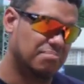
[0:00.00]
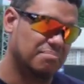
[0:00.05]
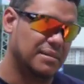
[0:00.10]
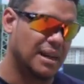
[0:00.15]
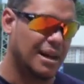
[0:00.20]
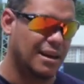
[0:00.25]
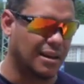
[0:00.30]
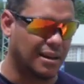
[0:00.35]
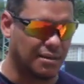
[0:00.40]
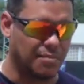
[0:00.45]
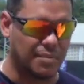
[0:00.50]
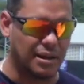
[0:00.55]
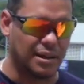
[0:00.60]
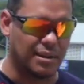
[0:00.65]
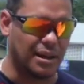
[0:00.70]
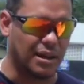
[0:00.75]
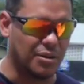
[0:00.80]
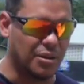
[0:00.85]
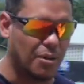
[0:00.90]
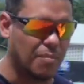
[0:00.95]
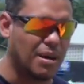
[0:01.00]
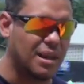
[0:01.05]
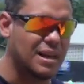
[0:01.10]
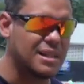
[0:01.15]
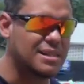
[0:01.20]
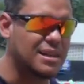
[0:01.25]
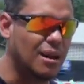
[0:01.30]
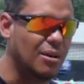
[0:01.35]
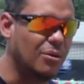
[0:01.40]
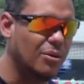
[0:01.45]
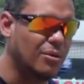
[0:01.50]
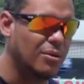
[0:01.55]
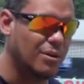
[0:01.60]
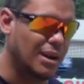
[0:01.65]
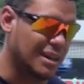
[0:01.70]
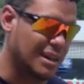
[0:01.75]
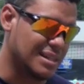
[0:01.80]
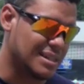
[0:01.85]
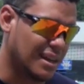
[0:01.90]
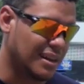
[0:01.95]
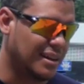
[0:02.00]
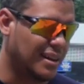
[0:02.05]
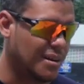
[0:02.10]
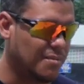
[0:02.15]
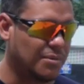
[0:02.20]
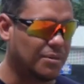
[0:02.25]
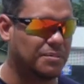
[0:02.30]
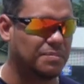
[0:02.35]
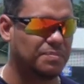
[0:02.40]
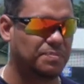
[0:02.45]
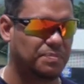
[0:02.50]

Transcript: nada, mientras Dios me dé salud, aquí seguiremos.